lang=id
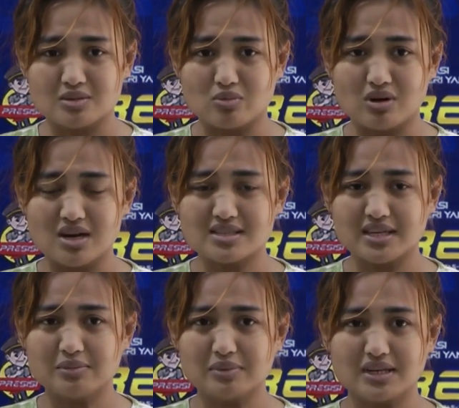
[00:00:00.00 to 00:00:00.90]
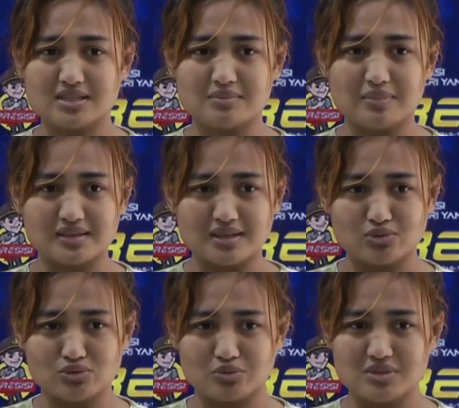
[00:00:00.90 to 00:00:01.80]
Semoga saya diberi
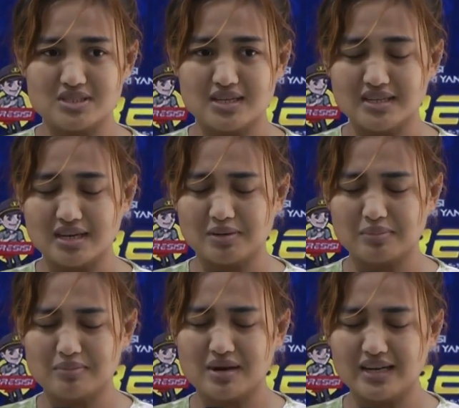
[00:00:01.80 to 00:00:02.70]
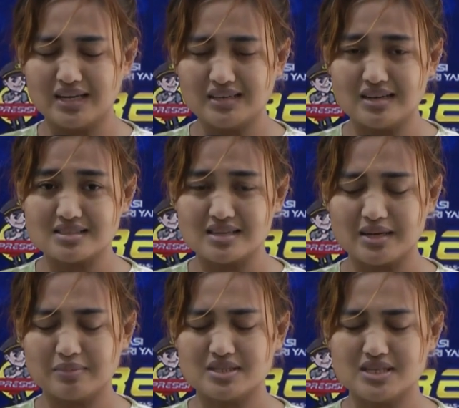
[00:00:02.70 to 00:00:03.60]
kesempatan untuk menjadi yang lebih baik dan
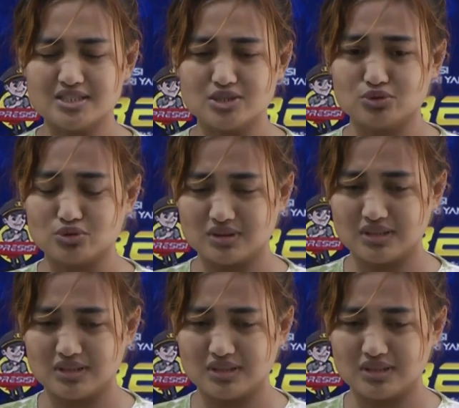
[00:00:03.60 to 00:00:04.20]
saya berjanji untuk